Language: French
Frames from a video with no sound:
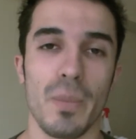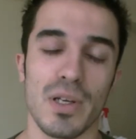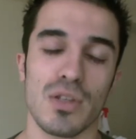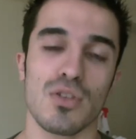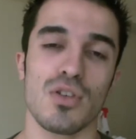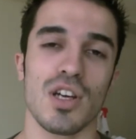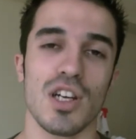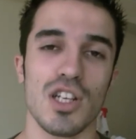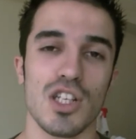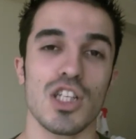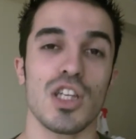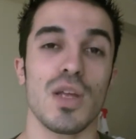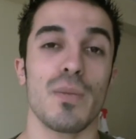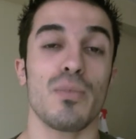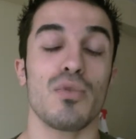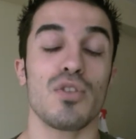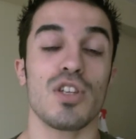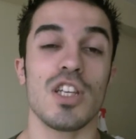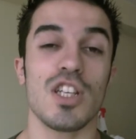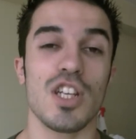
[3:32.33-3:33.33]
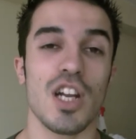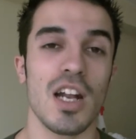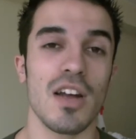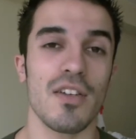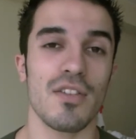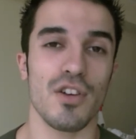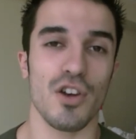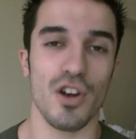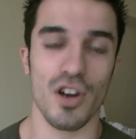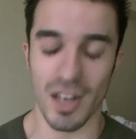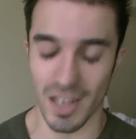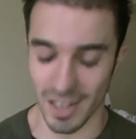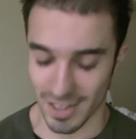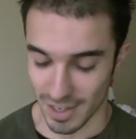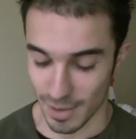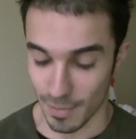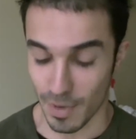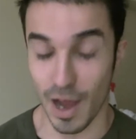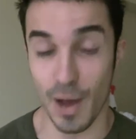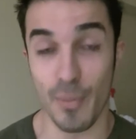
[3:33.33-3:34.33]
parce que quand j'étais petit, j'en avais un et que
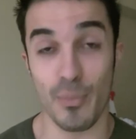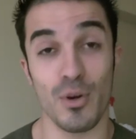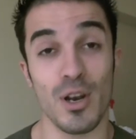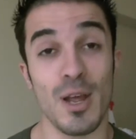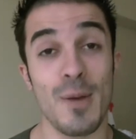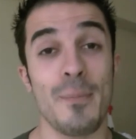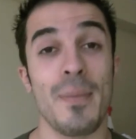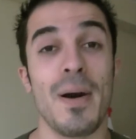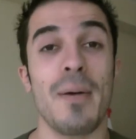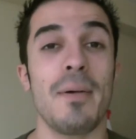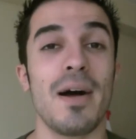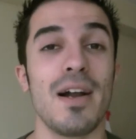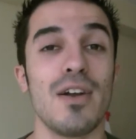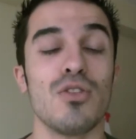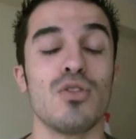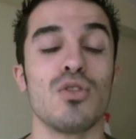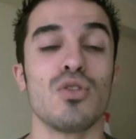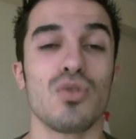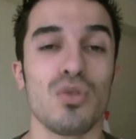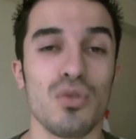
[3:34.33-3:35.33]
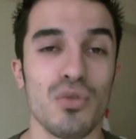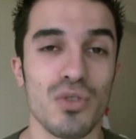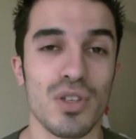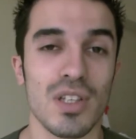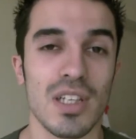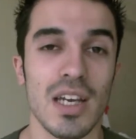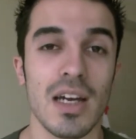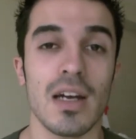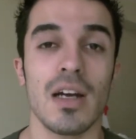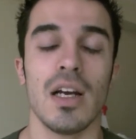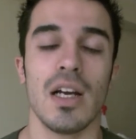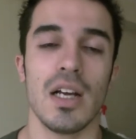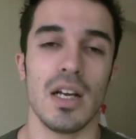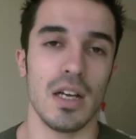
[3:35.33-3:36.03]
ça m'a rappelé pas mal de souvenirs